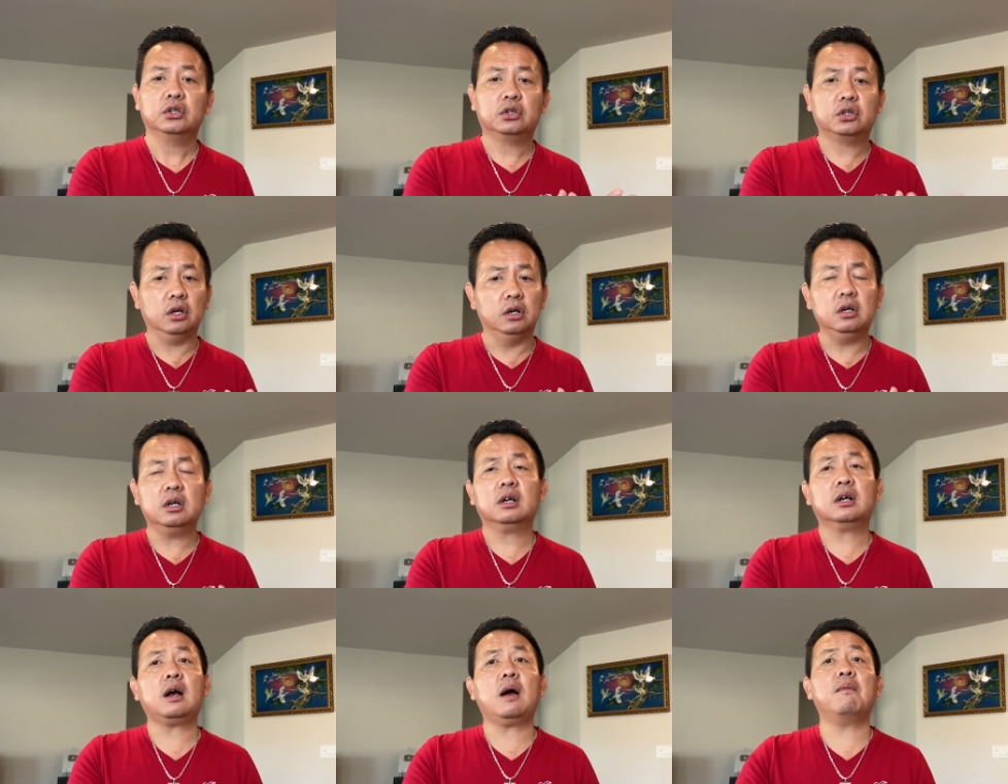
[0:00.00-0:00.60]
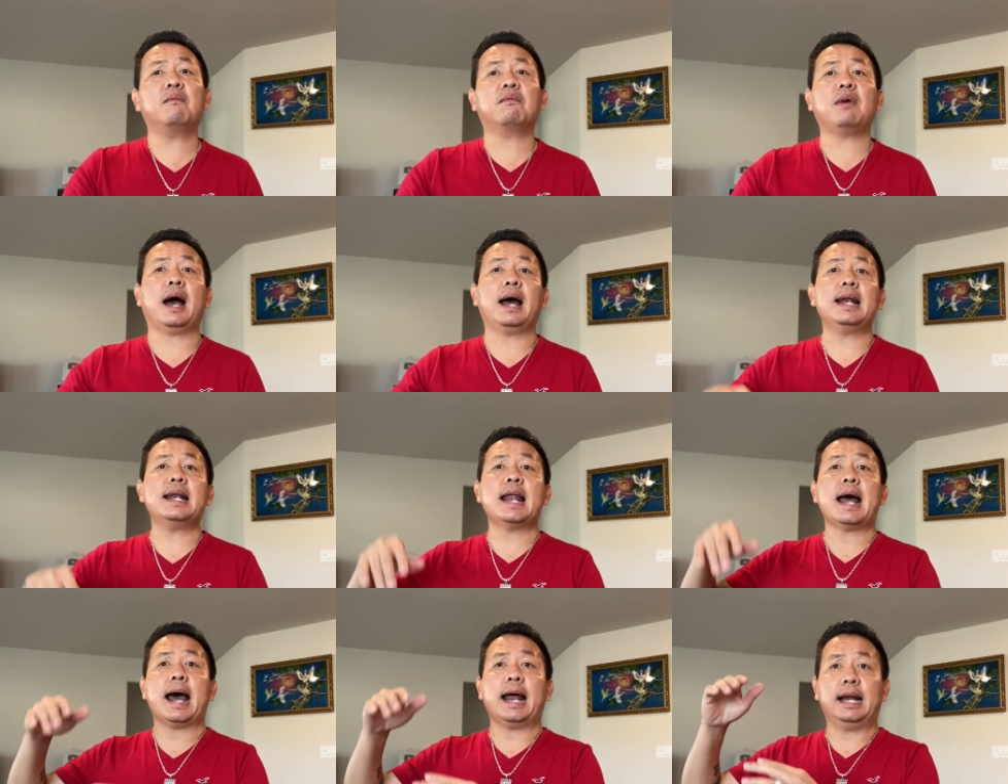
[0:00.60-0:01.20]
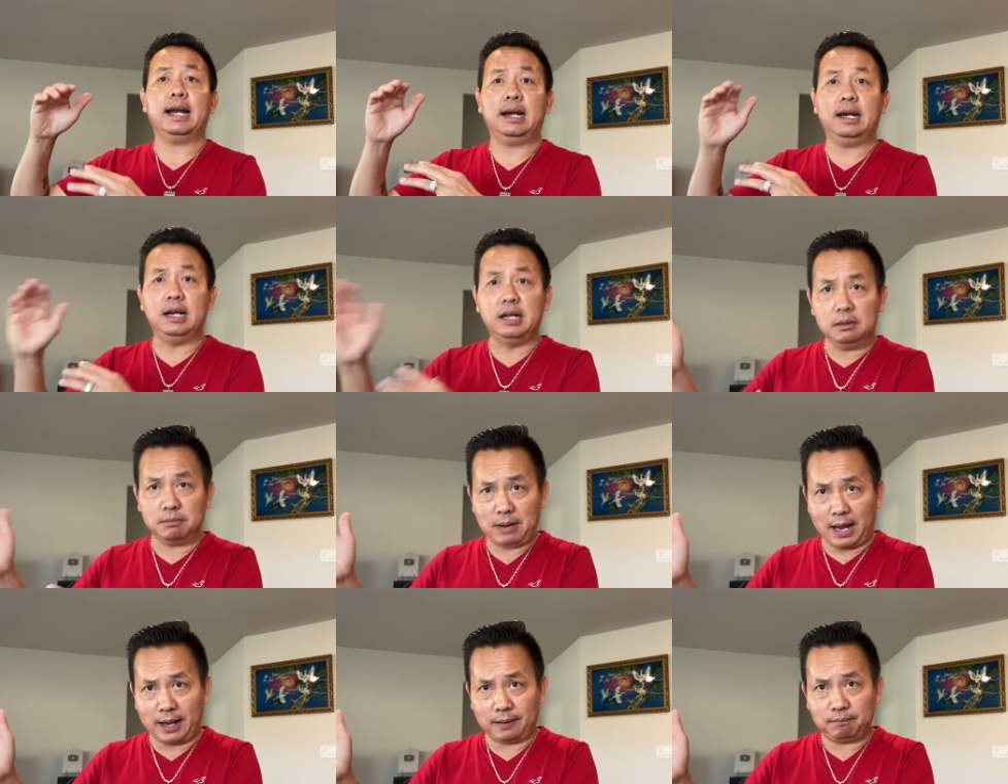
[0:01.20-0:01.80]
chứ không phải là
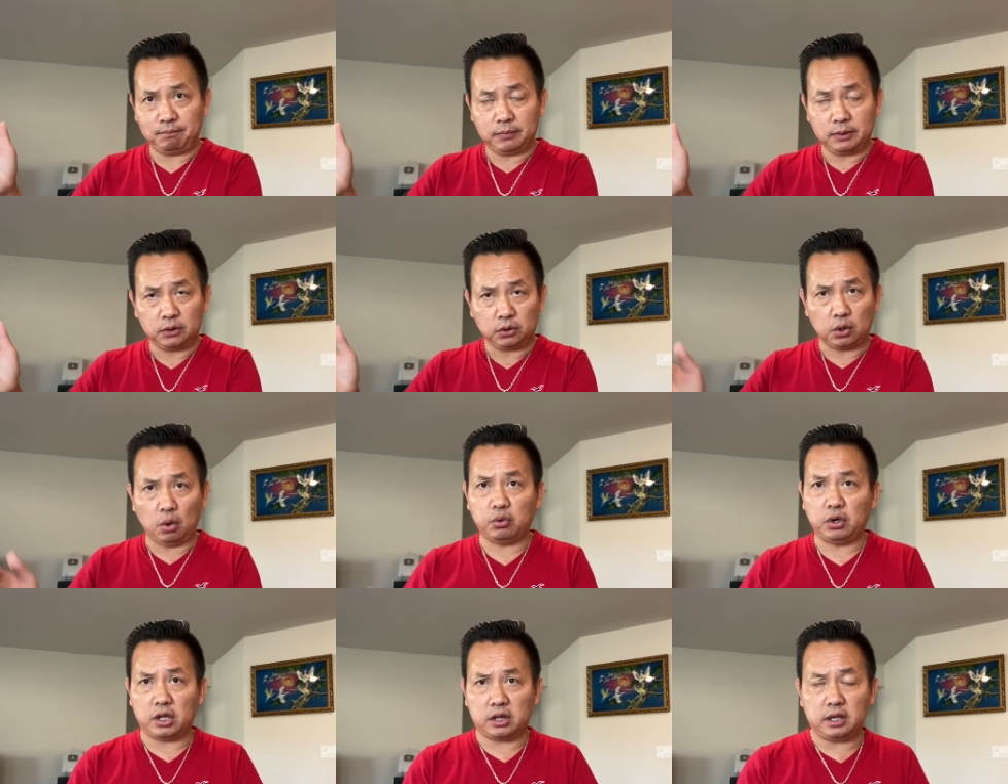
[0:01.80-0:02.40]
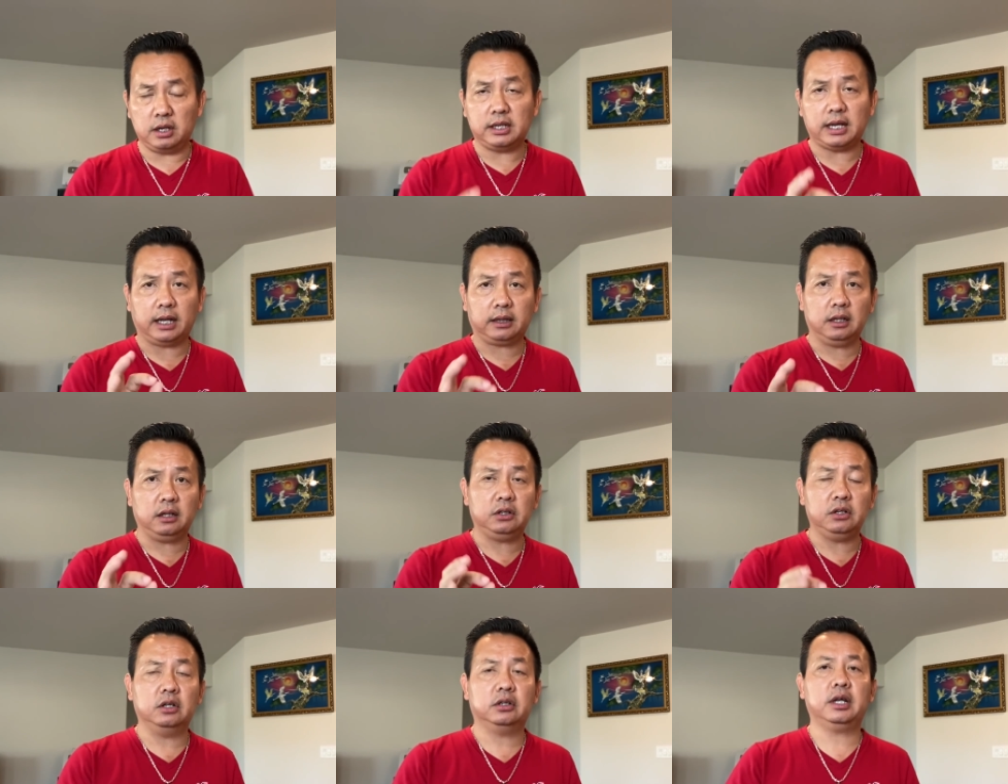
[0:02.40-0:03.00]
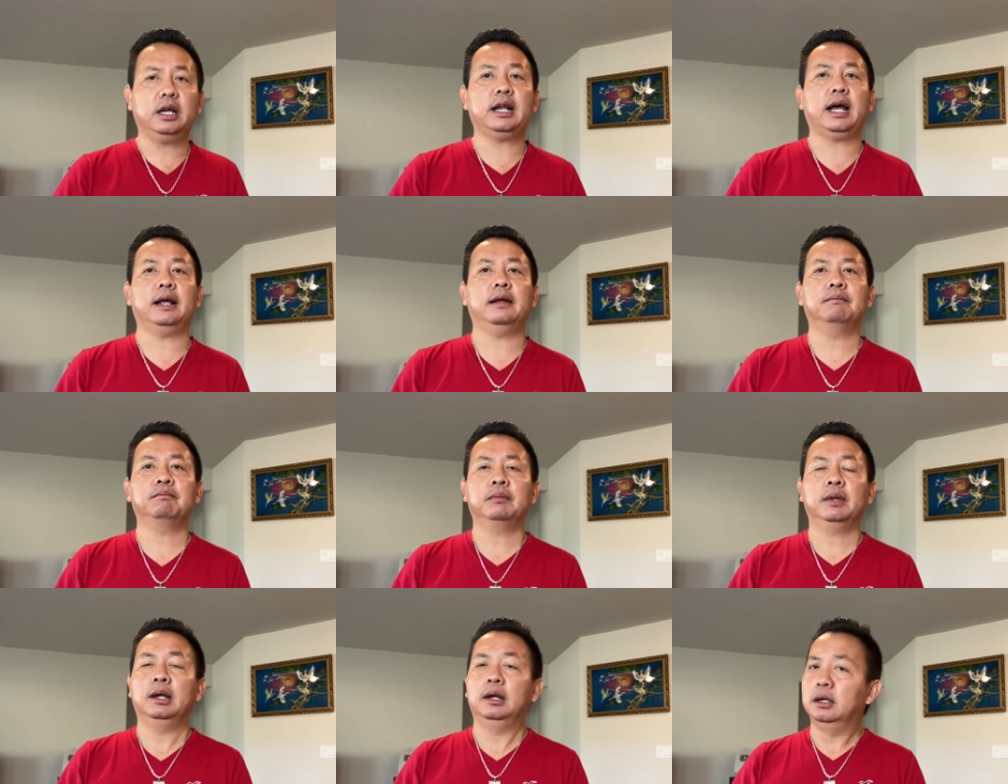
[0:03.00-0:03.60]
liên bang tôi này xin giải thích như thế này